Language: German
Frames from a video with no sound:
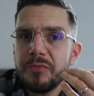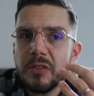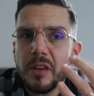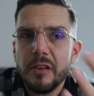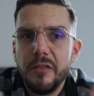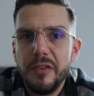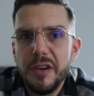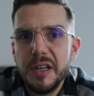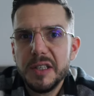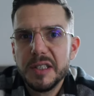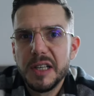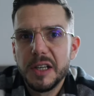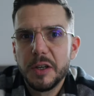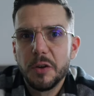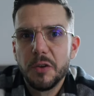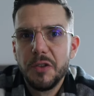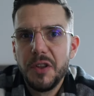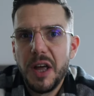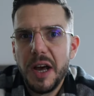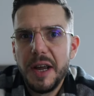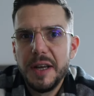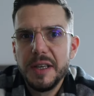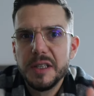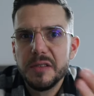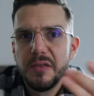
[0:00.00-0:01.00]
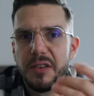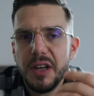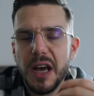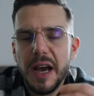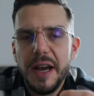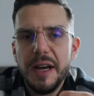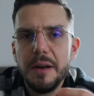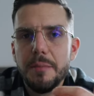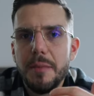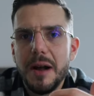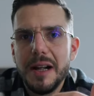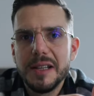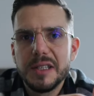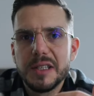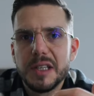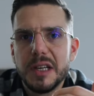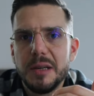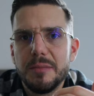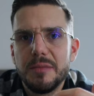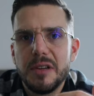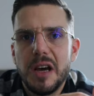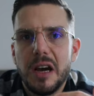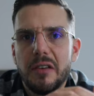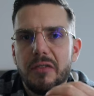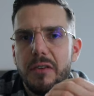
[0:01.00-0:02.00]
finde ich es halt auch nice, wenn eine Mahlzeit
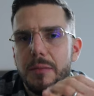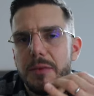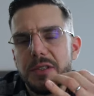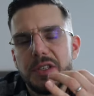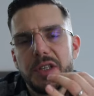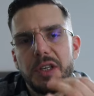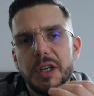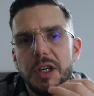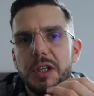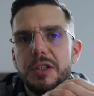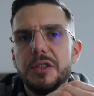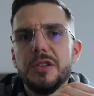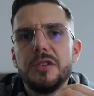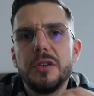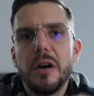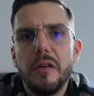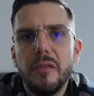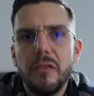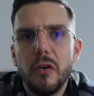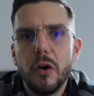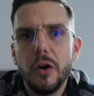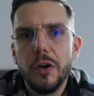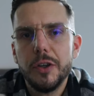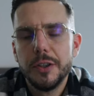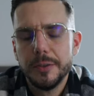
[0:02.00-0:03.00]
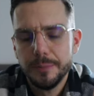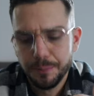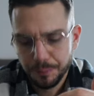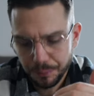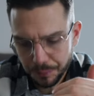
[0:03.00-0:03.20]
am Tag, wenn man sich richtig drauf freut.